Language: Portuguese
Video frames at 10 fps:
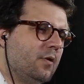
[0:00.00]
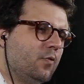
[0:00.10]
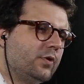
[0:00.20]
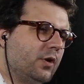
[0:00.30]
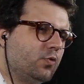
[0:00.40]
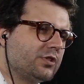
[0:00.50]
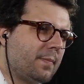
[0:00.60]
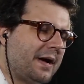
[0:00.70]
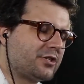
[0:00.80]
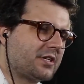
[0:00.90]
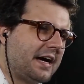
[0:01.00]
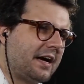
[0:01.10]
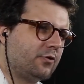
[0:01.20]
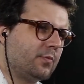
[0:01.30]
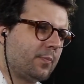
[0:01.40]
O que custa mais
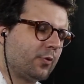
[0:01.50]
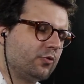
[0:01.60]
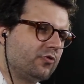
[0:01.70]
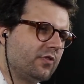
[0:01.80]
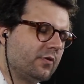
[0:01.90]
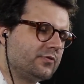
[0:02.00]
caro em uma produção,